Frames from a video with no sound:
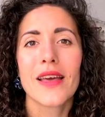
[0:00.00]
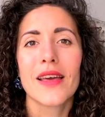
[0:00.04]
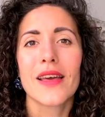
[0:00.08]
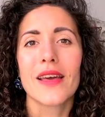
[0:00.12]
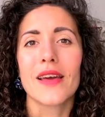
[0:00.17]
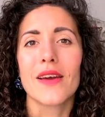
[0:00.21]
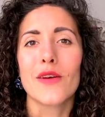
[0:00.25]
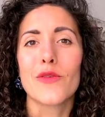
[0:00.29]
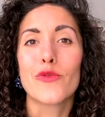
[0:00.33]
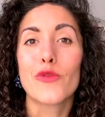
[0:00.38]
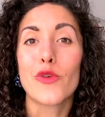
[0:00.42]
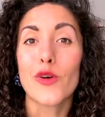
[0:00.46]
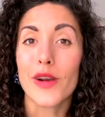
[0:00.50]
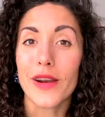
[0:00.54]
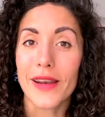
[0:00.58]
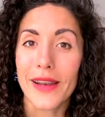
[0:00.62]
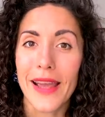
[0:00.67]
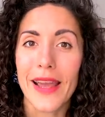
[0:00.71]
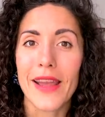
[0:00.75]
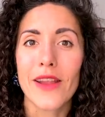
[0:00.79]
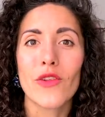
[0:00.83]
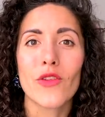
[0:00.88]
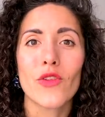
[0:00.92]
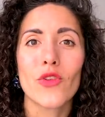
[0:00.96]
eh,
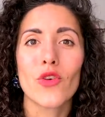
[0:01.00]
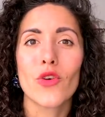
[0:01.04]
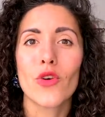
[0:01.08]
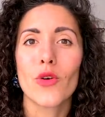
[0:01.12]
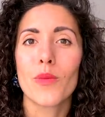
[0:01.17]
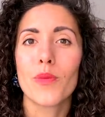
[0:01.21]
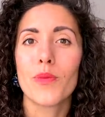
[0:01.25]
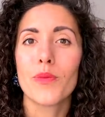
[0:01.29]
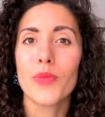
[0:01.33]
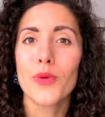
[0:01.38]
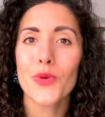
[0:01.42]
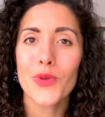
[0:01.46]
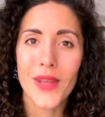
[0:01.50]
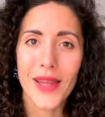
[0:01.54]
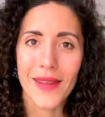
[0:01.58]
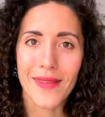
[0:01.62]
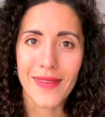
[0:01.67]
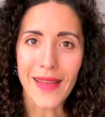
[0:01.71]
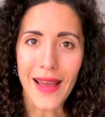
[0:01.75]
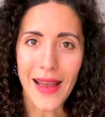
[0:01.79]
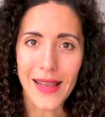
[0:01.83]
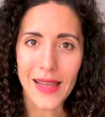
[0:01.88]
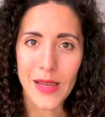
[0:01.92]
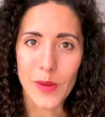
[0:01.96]
fornendo più
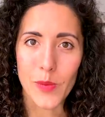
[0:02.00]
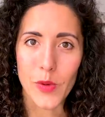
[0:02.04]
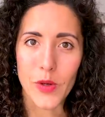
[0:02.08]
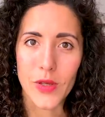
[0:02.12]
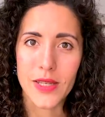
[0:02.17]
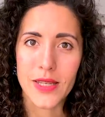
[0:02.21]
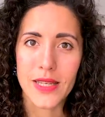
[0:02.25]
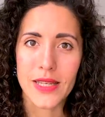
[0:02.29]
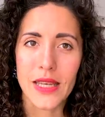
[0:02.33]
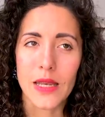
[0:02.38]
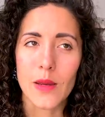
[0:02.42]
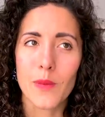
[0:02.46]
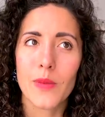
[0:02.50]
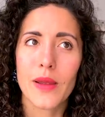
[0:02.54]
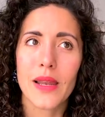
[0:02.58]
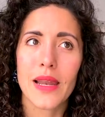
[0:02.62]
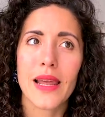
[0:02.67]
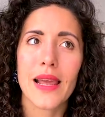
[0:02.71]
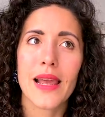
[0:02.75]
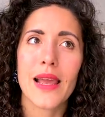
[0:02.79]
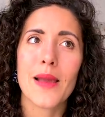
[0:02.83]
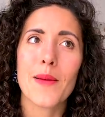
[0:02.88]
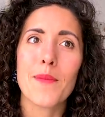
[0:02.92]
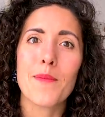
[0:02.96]
dettagli
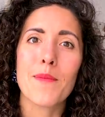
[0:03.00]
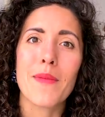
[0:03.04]
possibile,